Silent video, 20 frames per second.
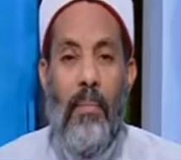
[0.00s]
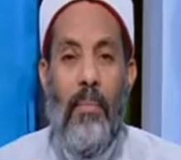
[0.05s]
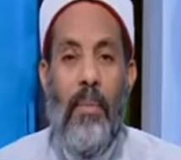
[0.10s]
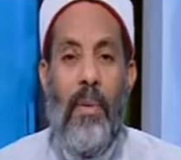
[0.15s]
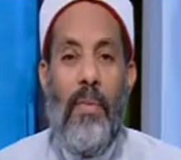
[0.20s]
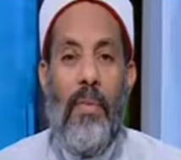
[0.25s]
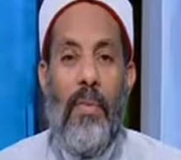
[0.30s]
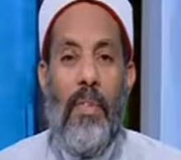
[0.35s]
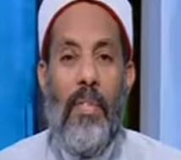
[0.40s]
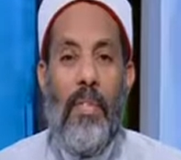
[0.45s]

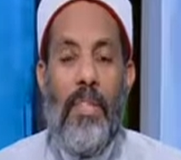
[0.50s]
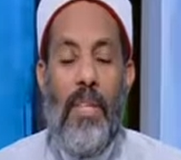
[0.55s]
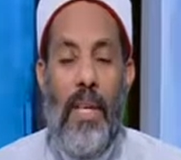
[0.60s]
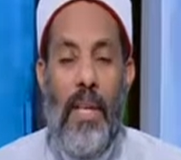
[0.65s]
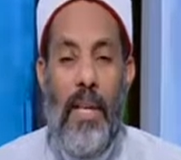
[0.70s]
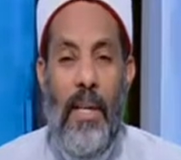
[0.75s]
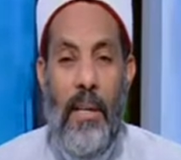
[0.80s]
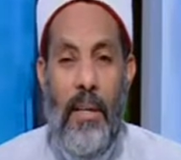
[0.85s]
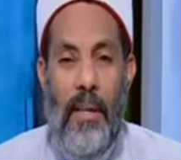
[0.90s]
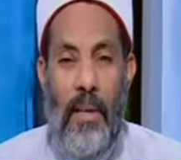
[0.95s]
مفيش
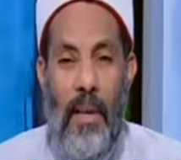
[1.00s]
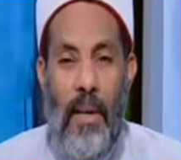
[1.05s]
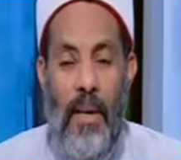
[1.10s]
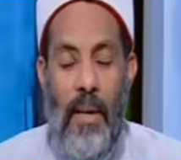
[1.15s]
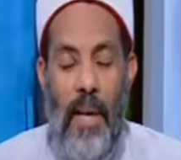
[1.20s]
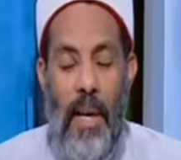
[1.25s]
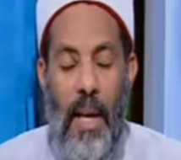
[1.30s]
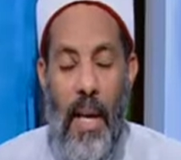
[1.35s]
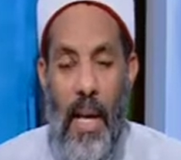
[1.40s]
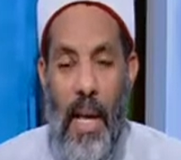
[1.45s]
إكراه
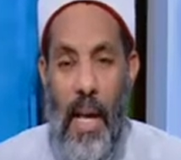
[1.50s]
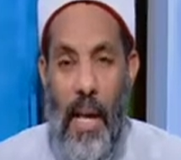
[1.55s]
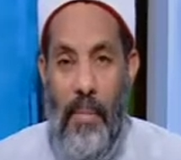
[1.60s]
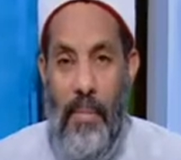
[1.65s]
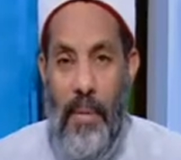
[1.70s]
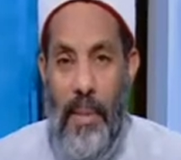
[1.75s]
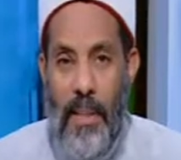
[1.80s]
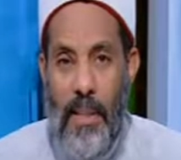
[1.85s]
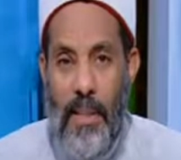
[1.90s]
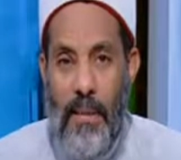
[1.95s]

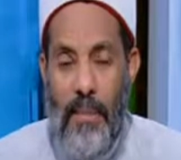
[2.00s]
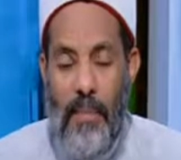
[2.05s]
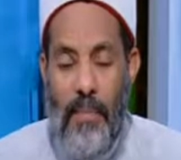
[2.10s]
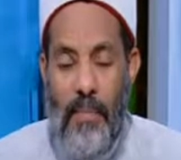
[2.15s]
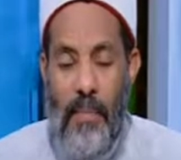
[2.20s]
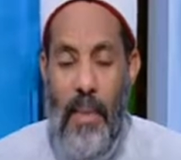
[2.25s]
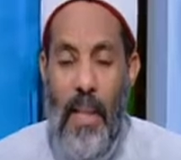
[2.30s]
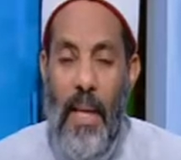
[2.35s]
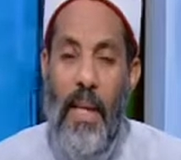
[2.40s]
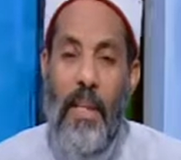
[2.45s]
أبدا
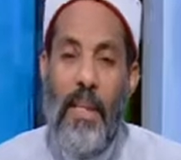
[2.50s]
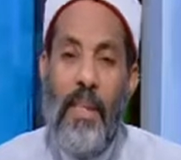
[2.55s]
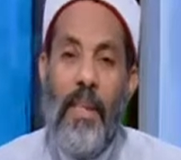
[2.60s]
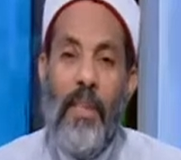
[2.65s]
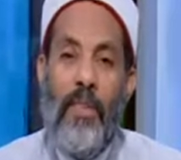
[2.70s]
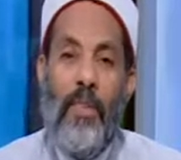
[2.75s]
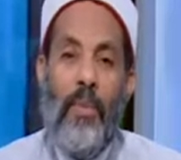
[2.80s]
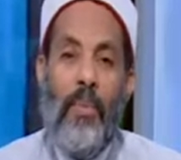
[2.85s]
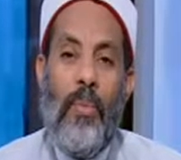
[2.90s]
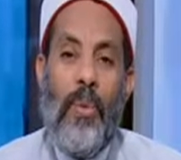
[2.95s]

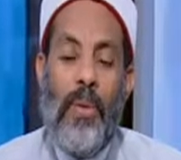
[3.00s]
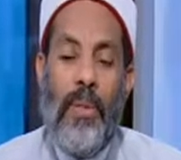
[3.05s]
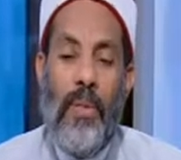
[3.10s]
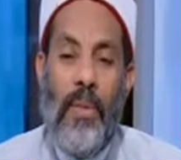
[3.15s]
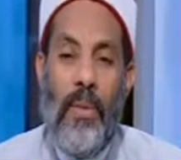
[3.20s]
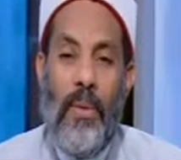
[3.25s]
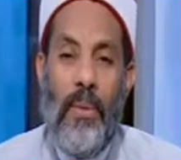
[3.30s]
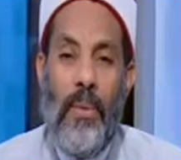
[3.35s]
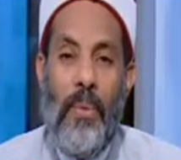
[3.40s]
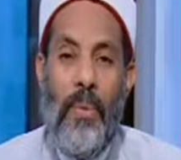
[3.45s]
الناس
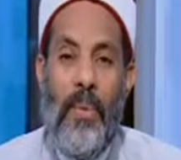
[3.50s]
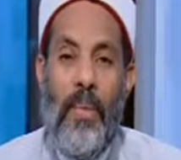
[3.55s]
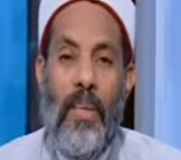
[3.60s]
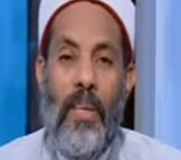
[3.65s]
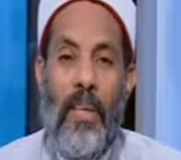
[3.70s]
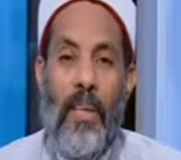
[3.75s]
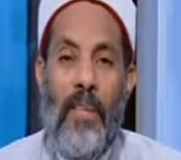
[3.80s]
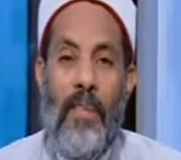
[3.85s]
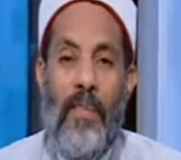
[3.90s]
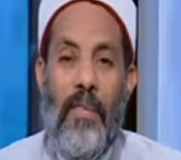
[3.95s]
مختارون
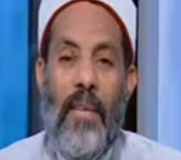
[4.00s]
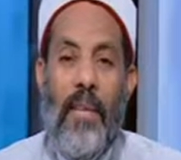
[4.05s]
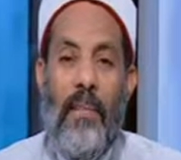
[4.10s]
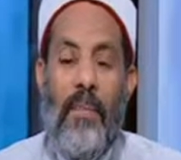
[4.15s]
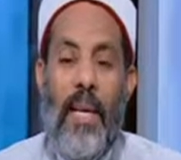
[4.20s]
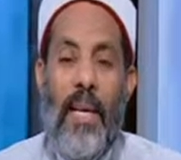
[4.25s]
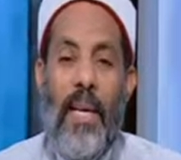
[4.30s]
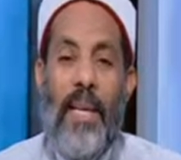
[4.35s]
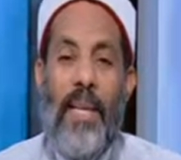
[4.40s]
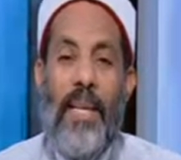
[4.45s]

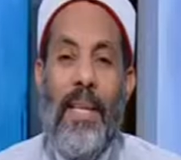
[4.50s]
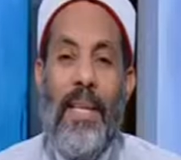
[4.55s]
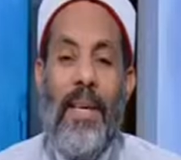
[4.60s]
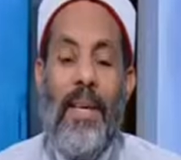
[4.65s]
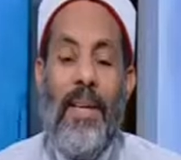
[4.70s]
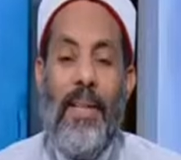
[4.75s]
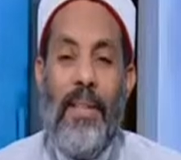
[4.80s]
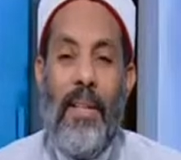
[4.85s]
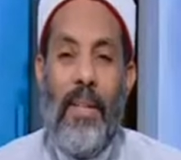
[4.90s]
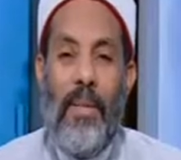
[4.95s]
فيما
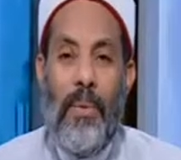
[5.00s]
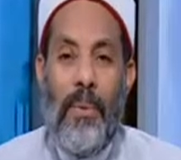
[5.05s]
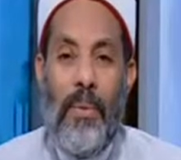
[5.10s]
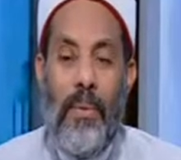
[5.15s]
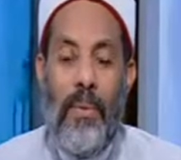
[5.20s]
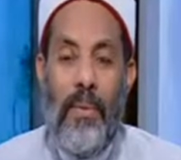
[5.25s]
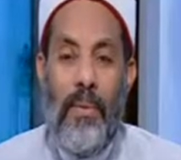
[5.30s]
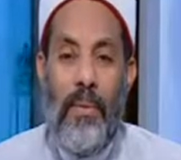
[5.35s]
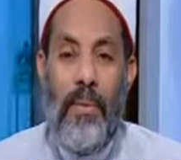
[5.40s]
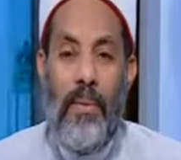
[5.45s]
يختارون